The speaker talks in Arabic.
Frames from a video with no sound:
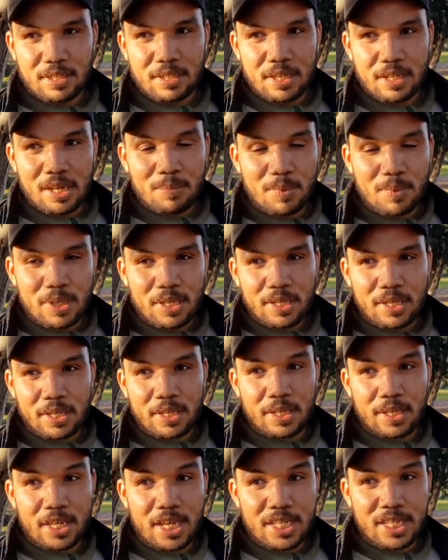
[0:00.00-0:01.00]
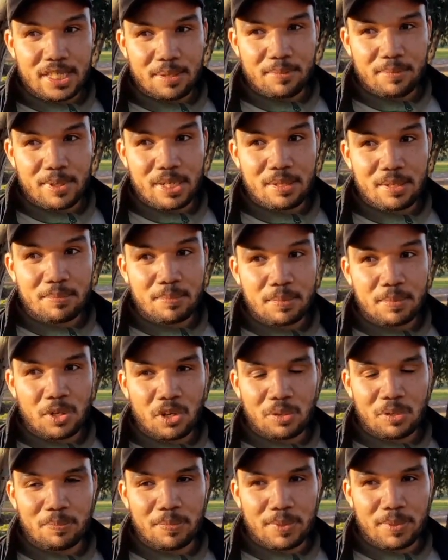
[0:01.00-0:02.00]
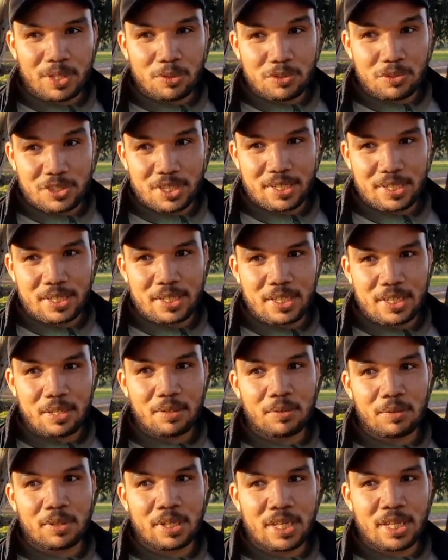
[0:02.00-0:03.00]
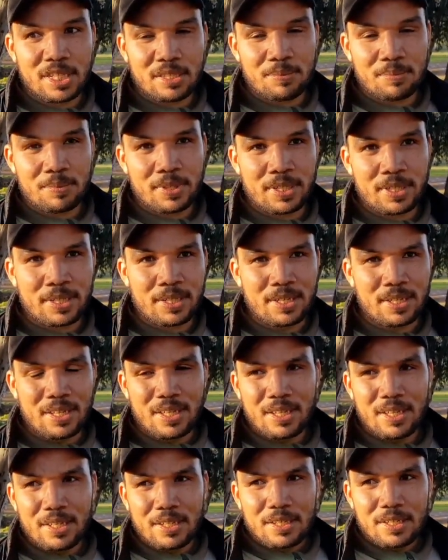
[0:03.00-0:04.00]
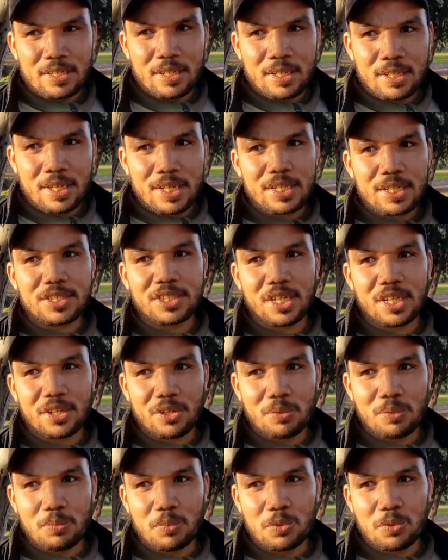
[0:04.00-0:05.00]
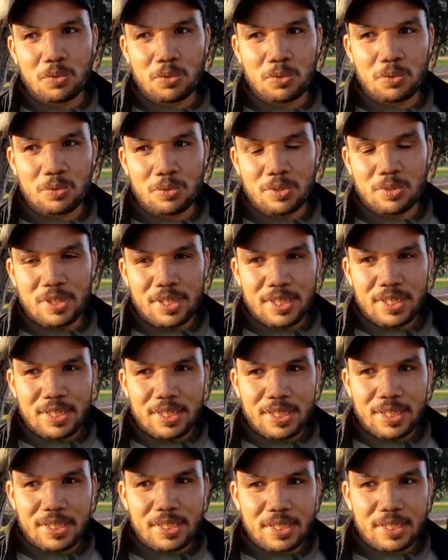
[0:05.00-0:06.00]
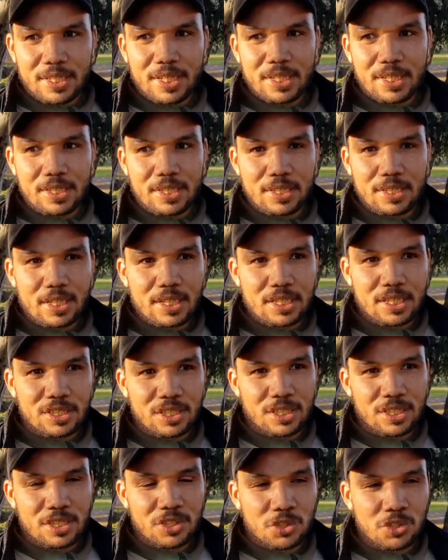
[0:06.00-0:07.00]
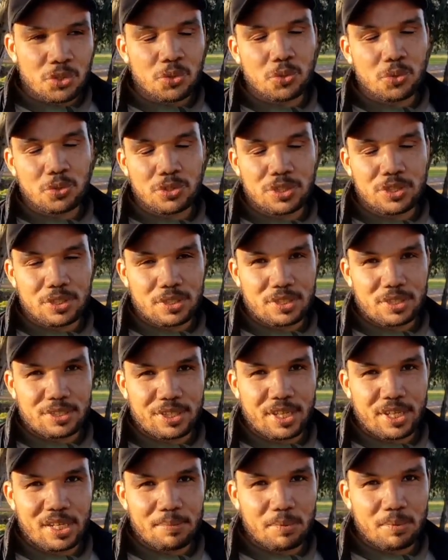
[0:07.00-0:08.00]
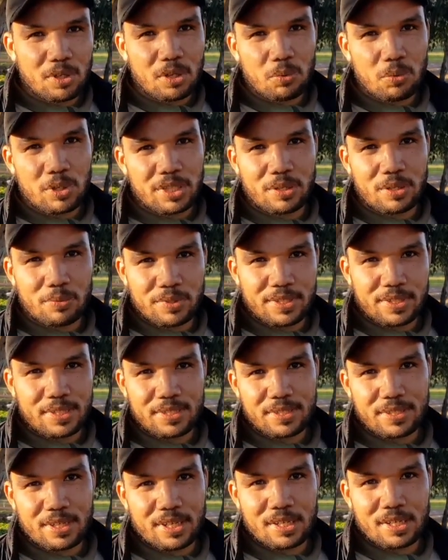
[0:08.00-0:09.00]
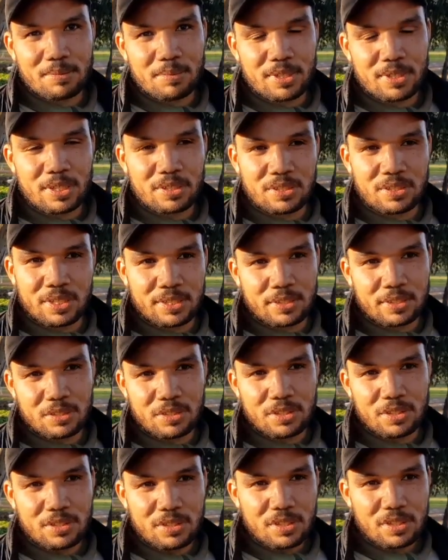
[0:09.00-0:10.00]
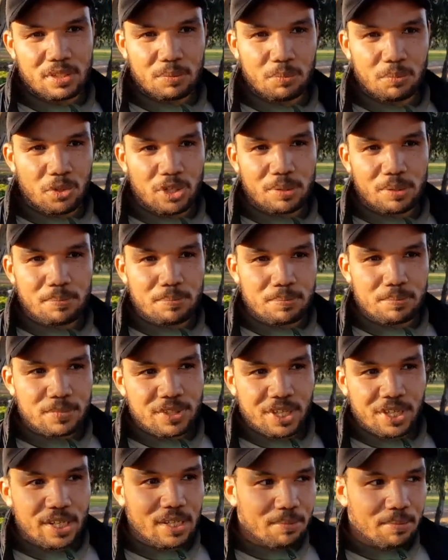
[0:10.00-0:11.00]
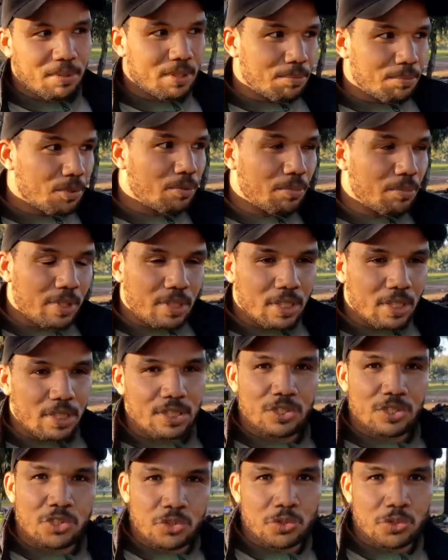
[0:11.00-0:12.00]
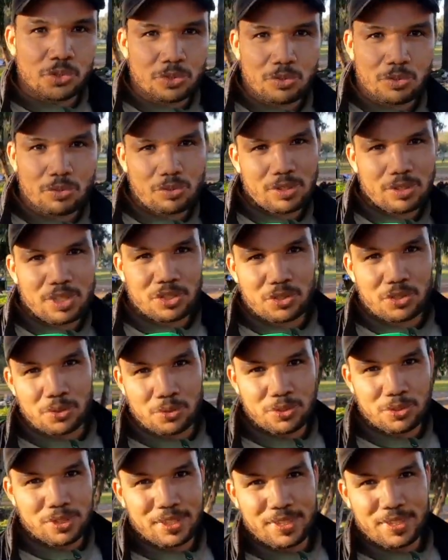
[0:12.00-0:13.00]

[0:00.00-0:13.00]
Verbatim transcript: على ما على حسب انا بالحكم ما كنتش انايا حسب انا جارهم و يعني كاينين قال لك شي جوج تقريبا ولا الوحده ونص تقريبا هكاك مهم تقريبا المهم الجوج نقولوا حنا الجوج